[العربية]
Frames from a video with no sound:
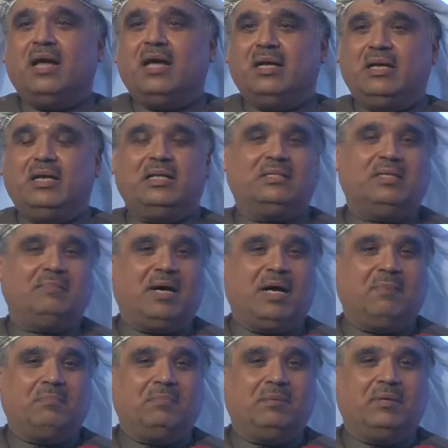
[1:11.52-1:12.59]

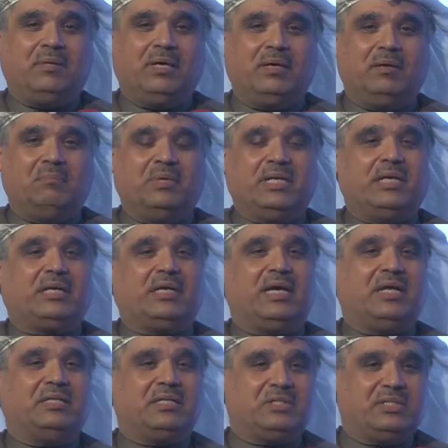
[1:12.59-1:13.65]
الاهتمام من
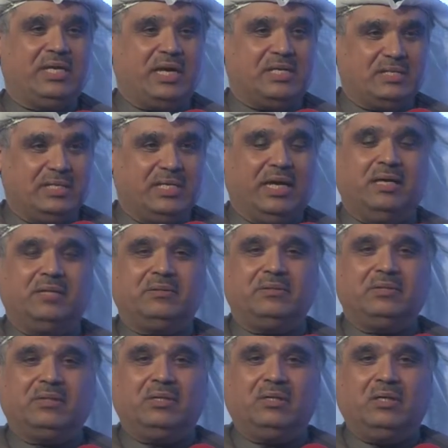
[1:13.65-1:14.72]
القيادة السياسية
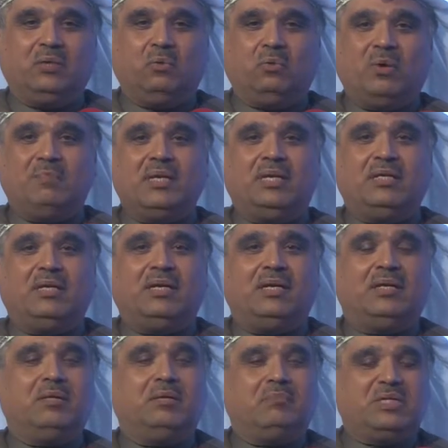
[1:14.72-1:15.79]
ومن
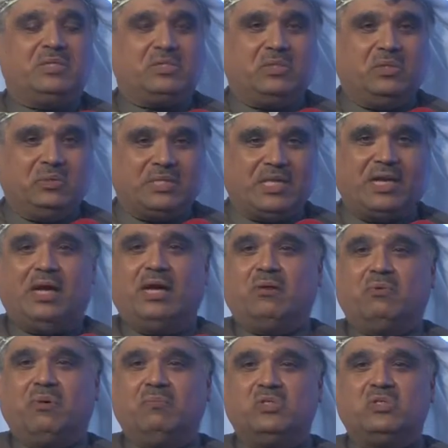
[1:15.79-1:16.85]
مجلس
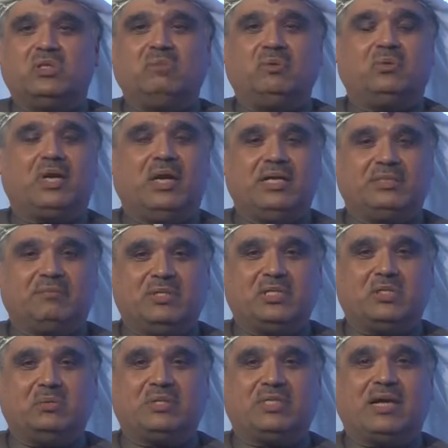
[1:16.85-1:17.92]
الوزراء ومن سمو رئيس
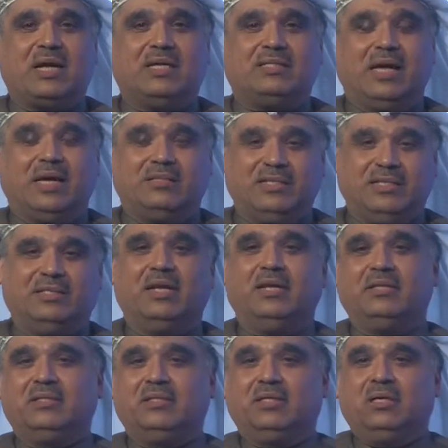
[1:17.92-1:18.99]
مجلس الوزراء تحديدا
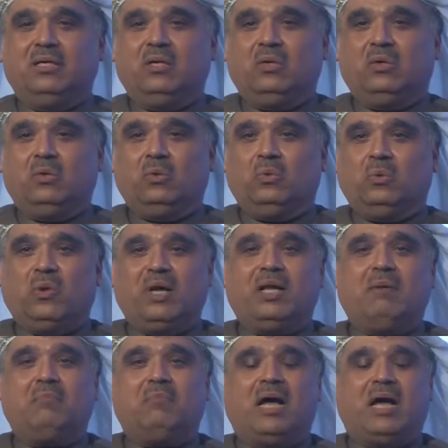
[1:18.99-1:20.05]

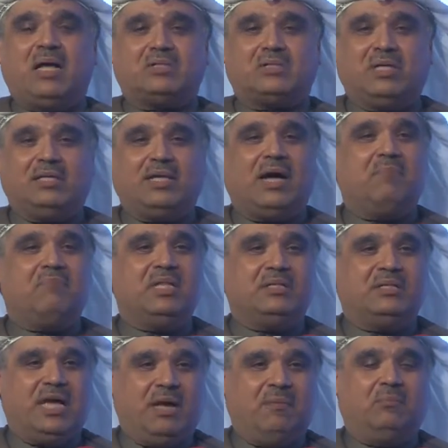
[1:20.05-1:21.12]
وما حصلناه
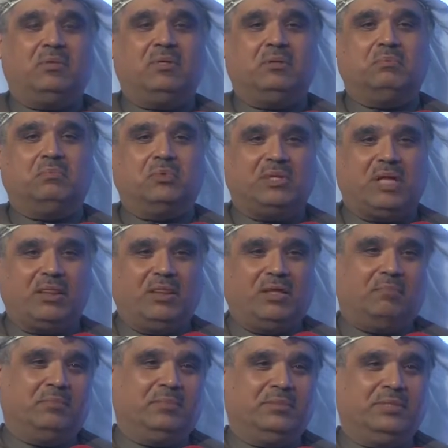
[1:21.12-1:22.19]
من دعم
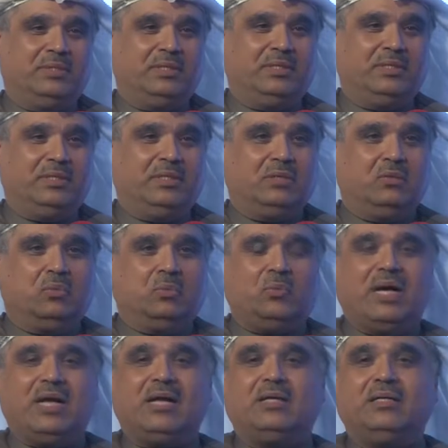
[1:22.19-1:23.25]
منظم
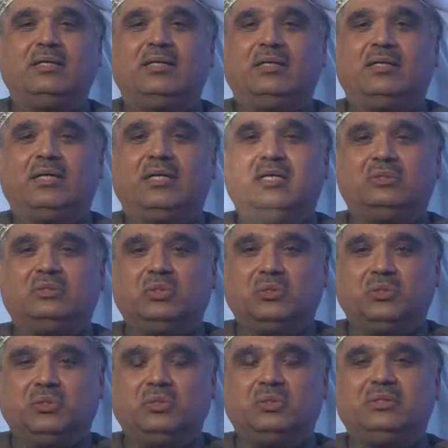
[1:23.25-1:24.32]

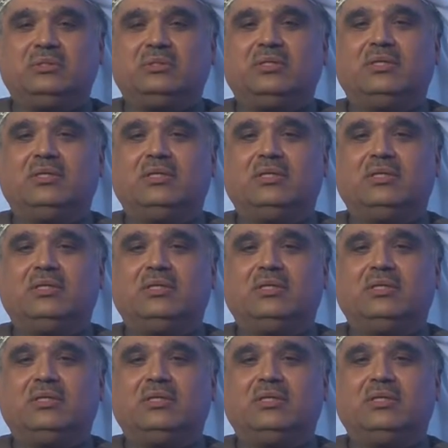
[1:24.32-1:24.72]
وجهود